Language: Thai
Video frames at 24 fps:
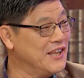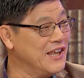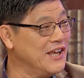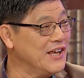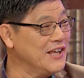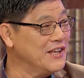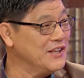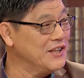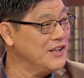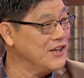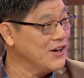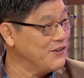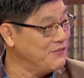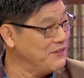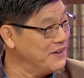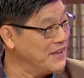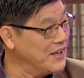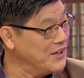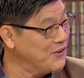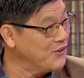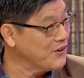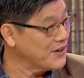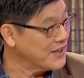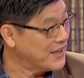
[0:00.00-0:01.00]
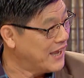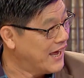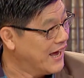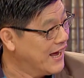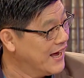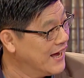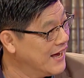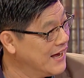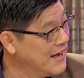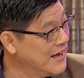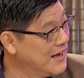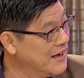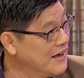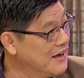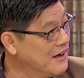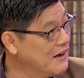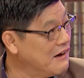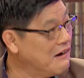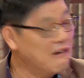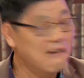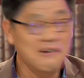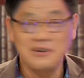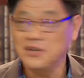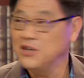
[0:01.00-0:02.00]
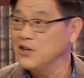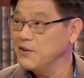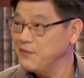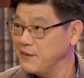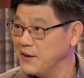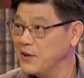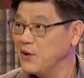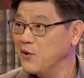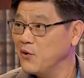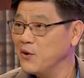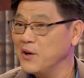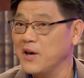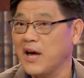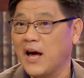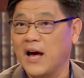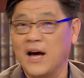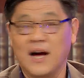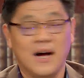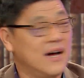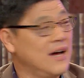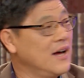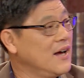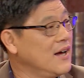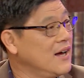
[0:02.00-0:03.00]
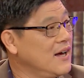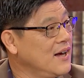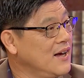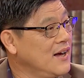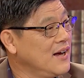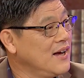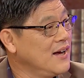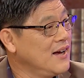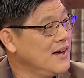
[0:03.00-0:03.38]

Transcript: นี่ก็เป็นนายกอีกโอ้ใช่นี่ก็เป็นนายกแต่ว่ามัน